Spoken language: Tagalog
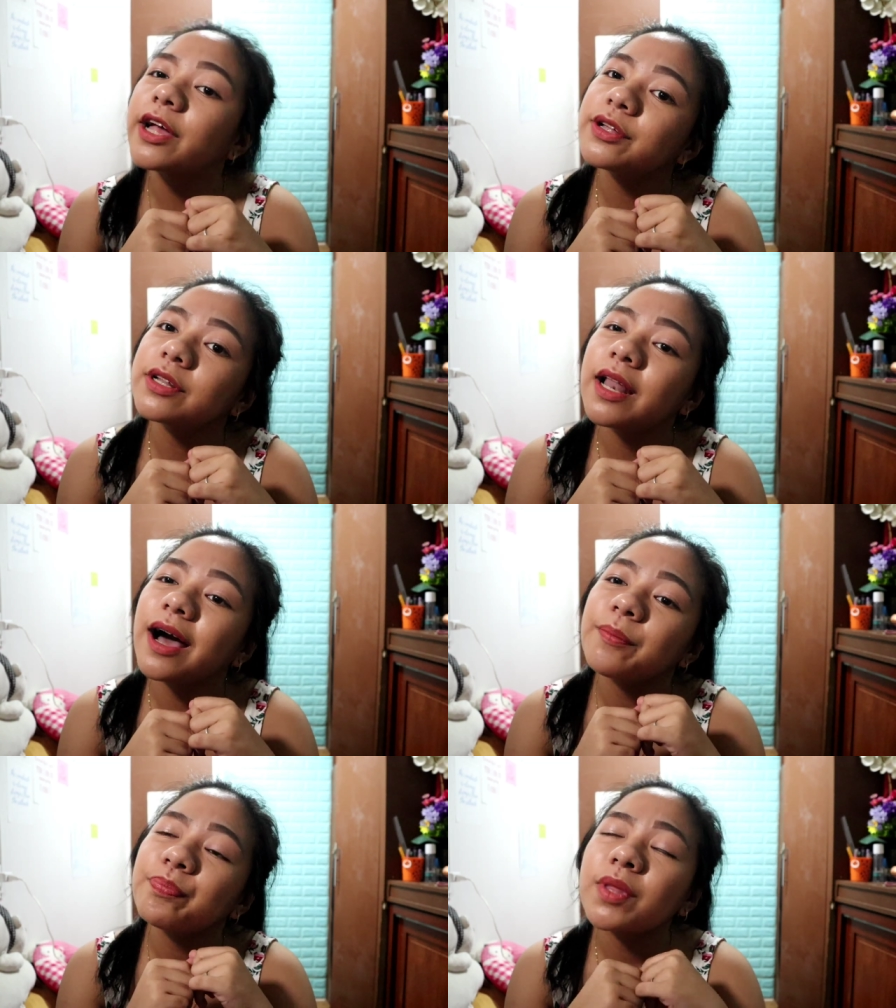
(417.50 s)
Ayun
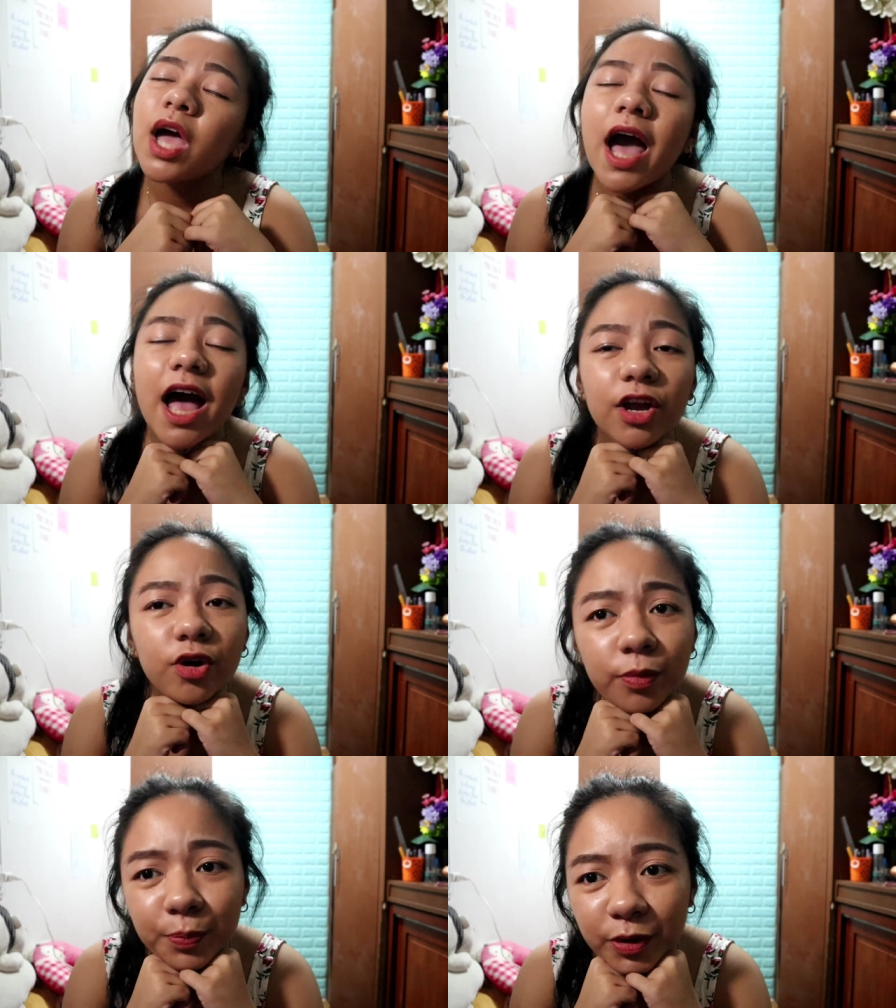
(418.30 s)
lang. I
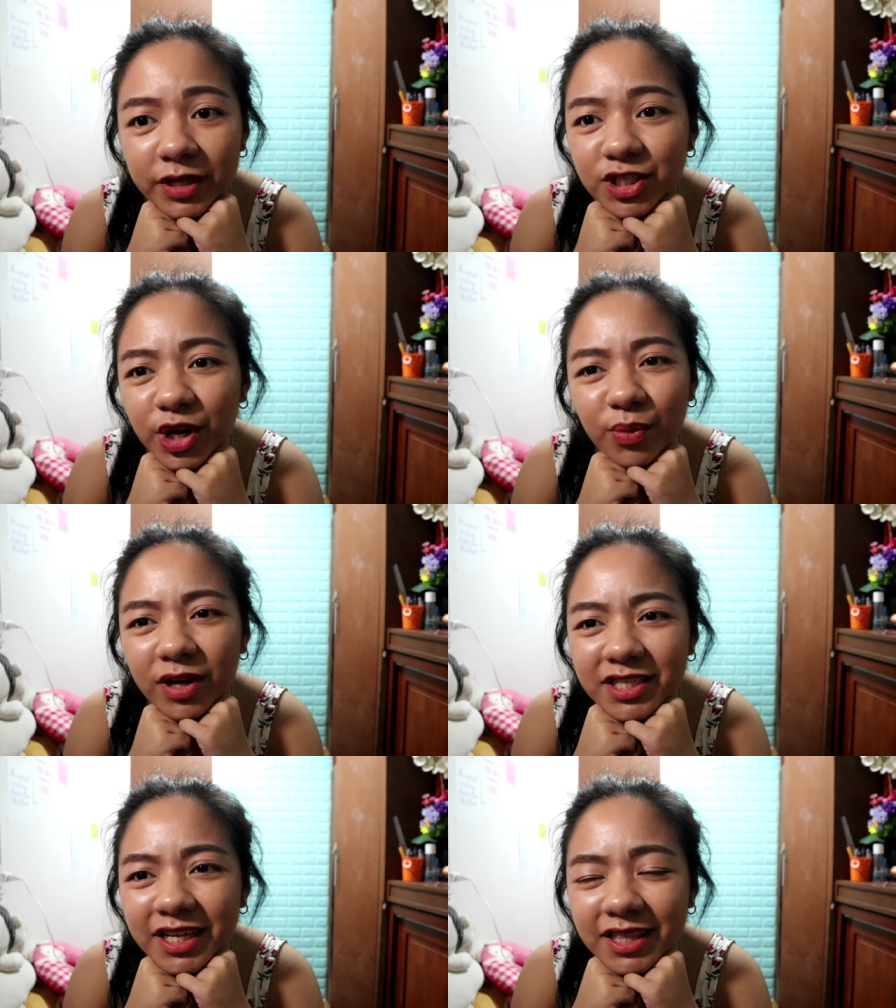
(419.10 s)
hope you enjoy
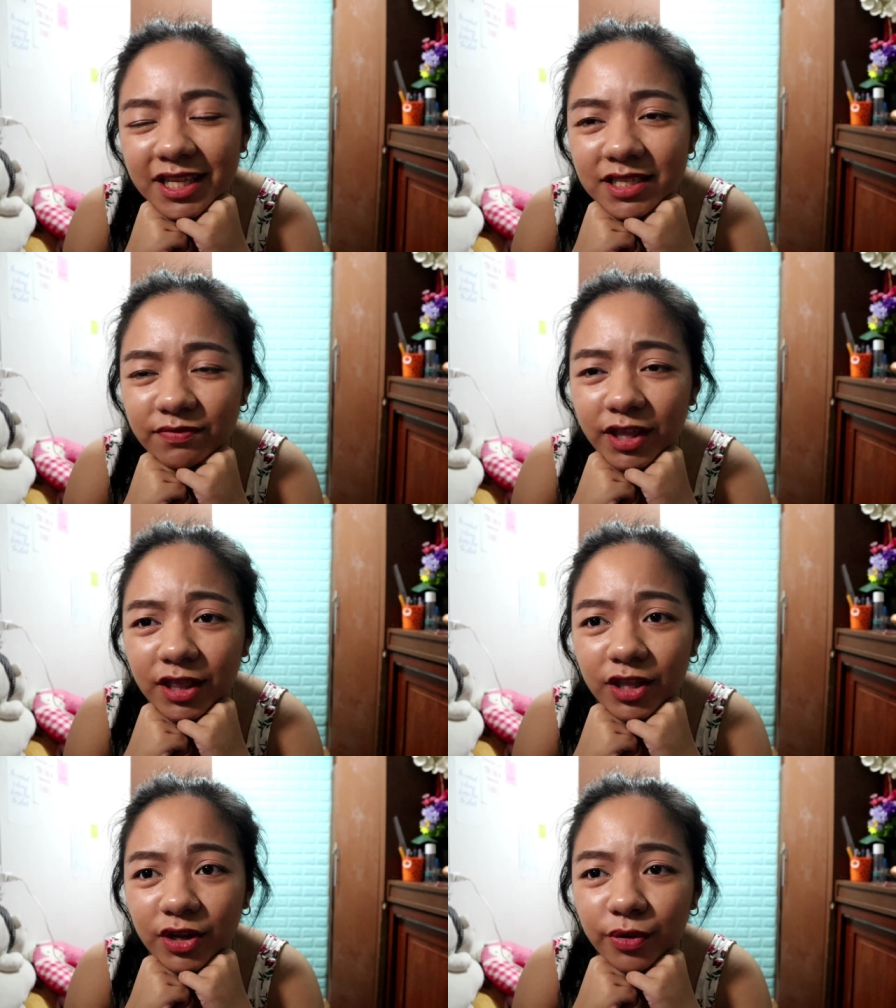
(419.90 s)
watching this
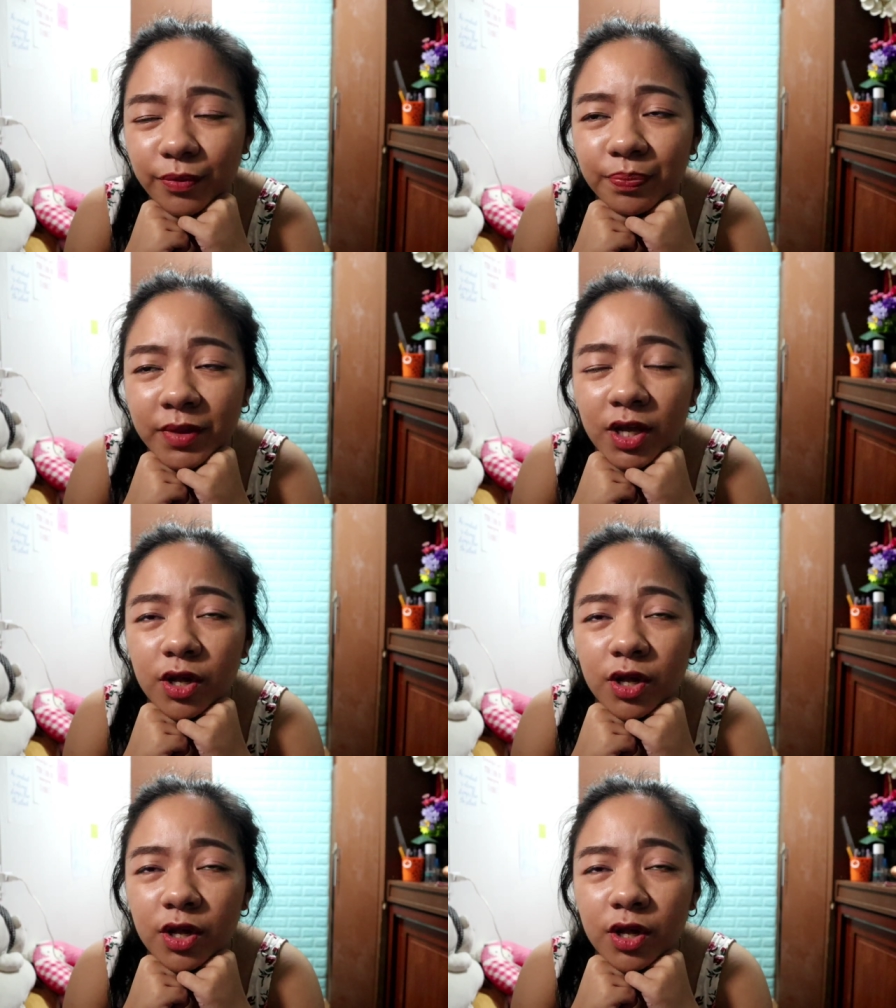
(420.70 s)
video.